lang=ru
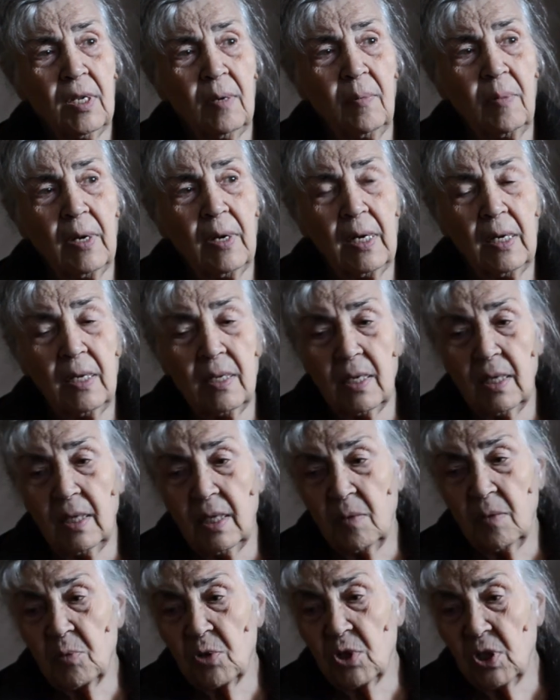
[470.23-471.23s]
забрали с
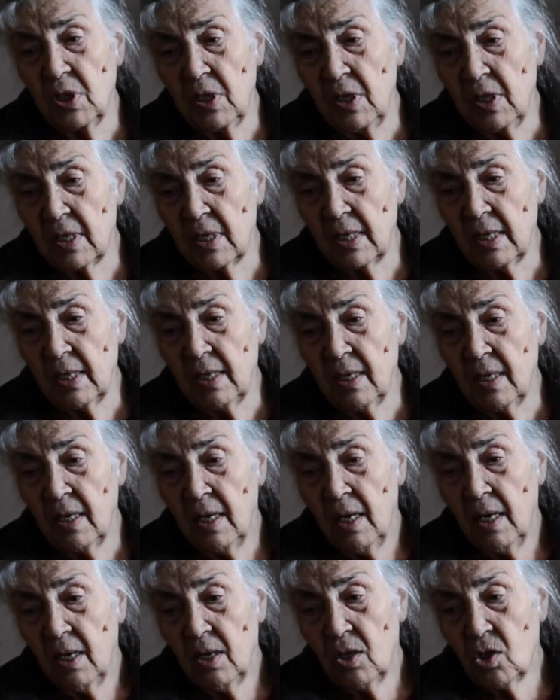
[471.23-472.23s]
этой пшеницы, она
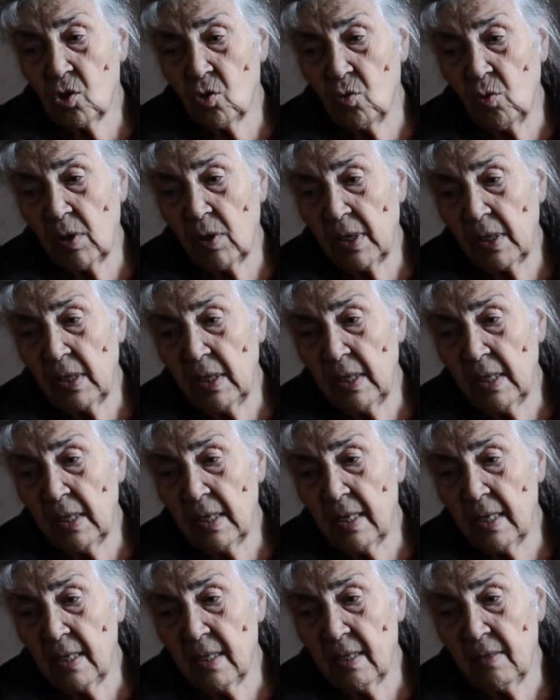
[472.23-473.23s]
сколько не
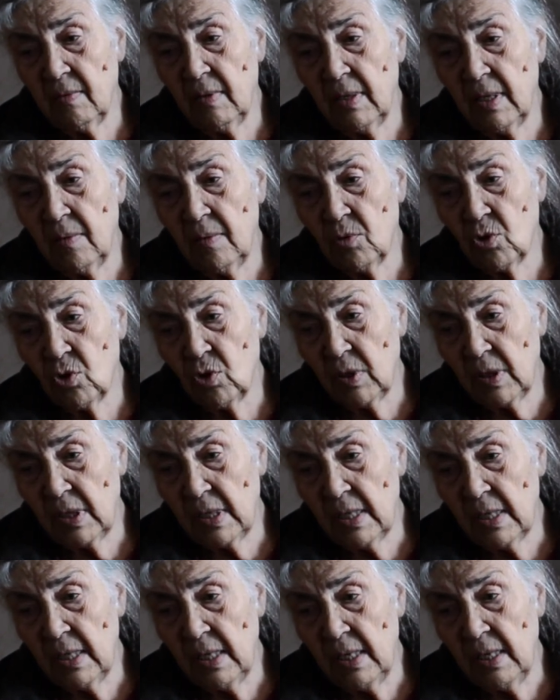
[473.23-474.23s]
доказывала им, что
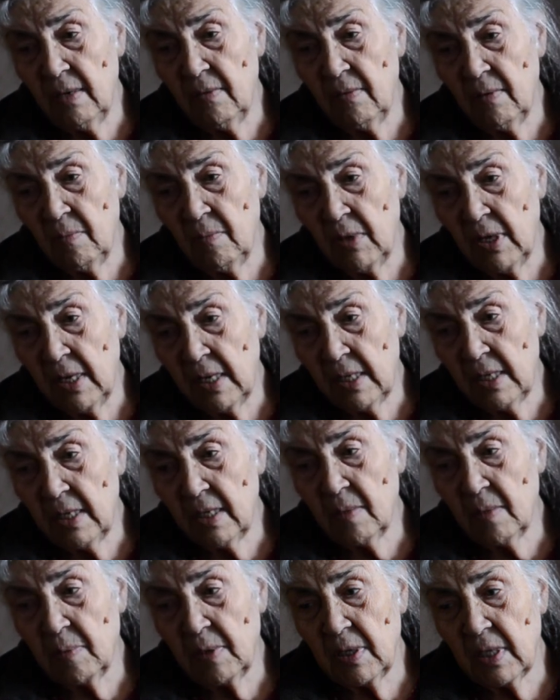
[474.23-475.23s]
это с деревни мне
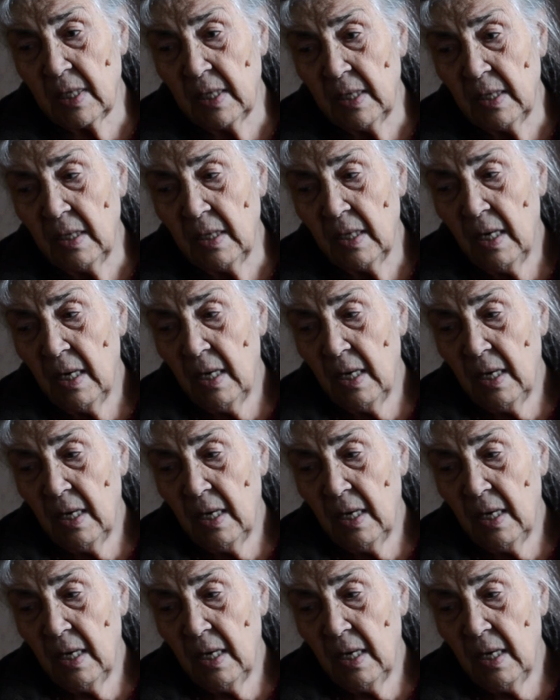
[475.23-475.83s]
отец прислал,